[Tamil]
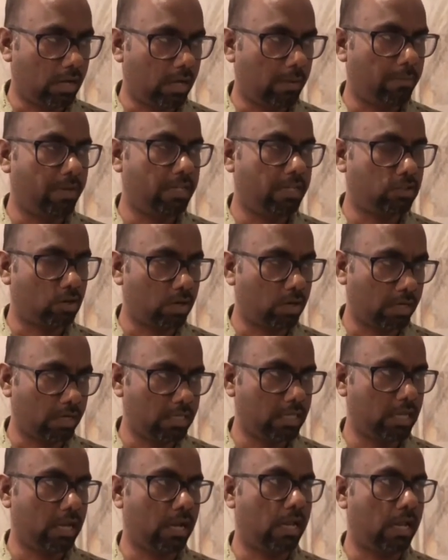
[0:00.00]
எம்டிஸோட
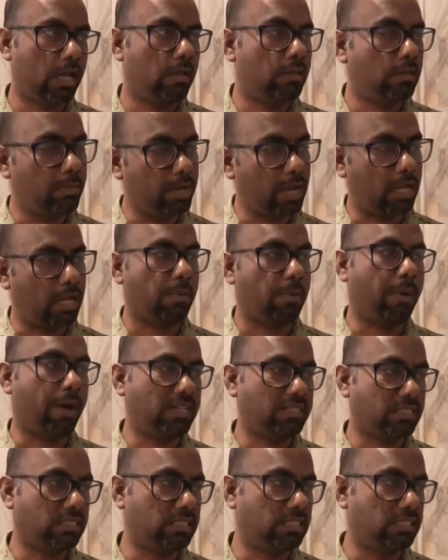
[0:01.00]
இதனால இந்த மாதிரி அங்கே
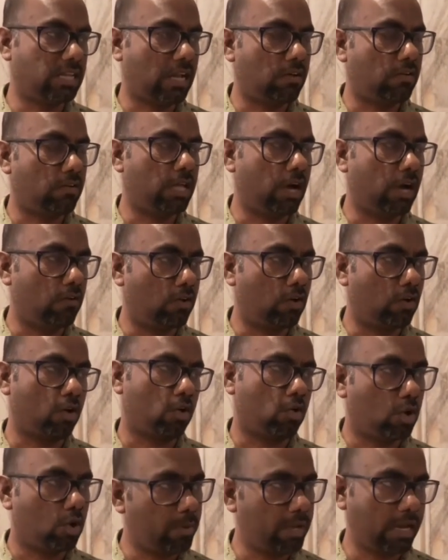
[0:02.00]
பேசஞ்சர்ஸ்லாம் வந்து அவங்களோட
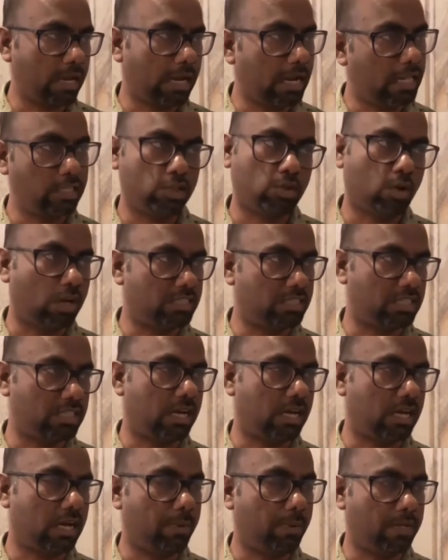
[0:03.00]
உடைமைகள் எல்லாத்தையும்
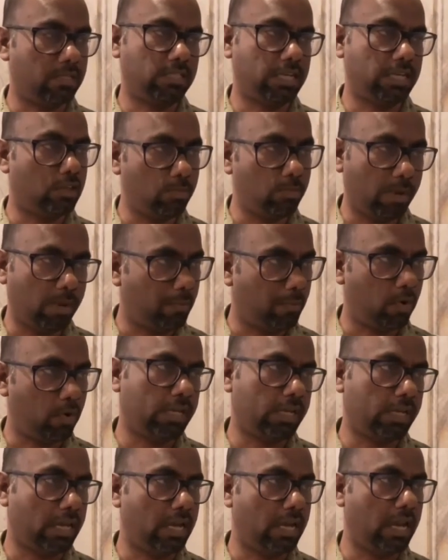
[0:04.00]
தொலைச்சிட்டாங்க பரிசு எதுவுமே
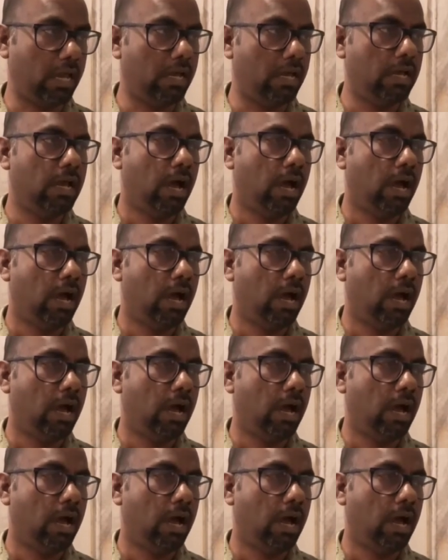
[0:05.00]
இப்போதைக்கு இல்லை